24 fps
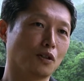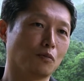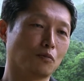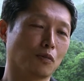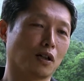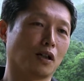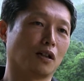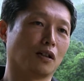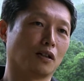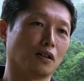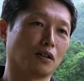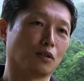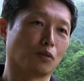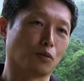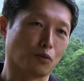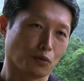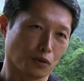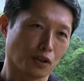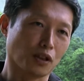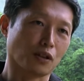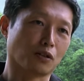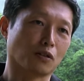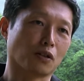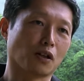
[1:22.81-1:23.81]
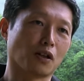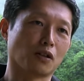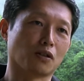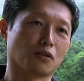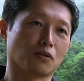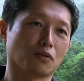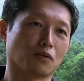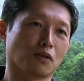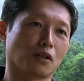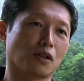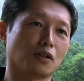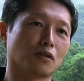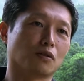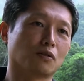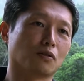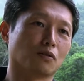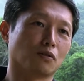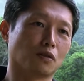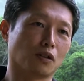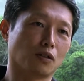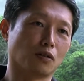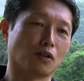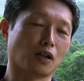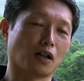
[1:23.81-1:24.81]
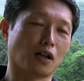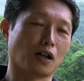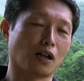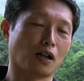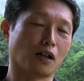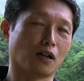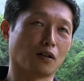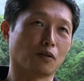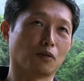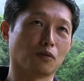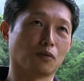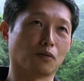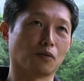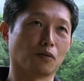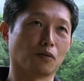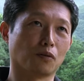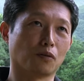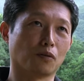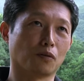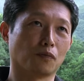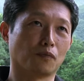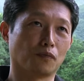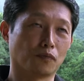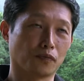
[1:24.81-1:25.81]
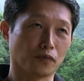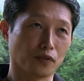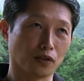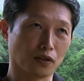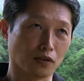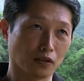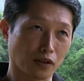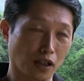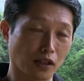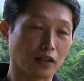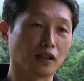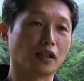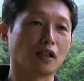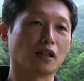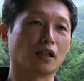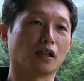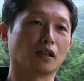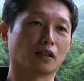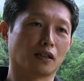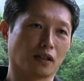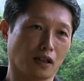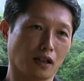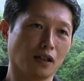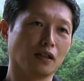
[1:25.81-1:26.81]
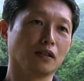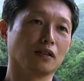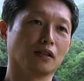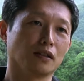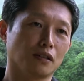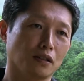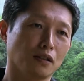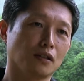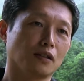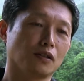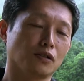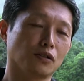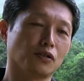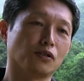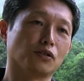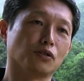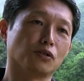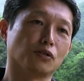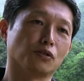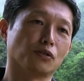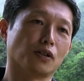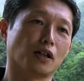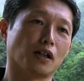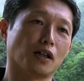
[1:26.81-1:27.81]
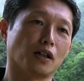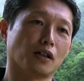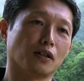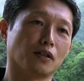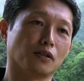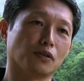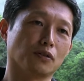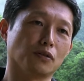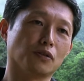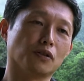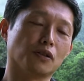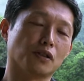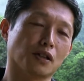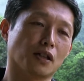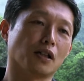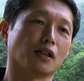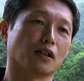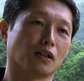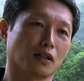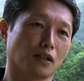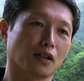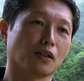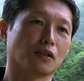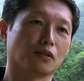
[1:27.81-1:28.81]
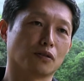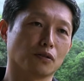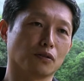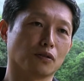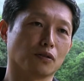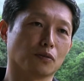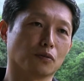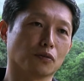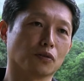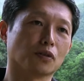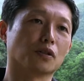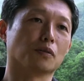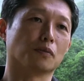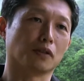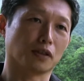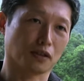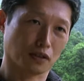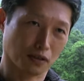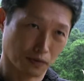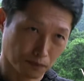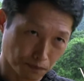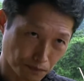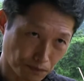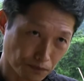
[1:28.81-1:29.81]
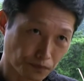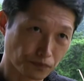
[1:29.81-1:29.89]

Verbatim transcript: まあ、ここでトランジション活動がこう立ち上がった重要な要因じゃないかなっていうふうに思ってます。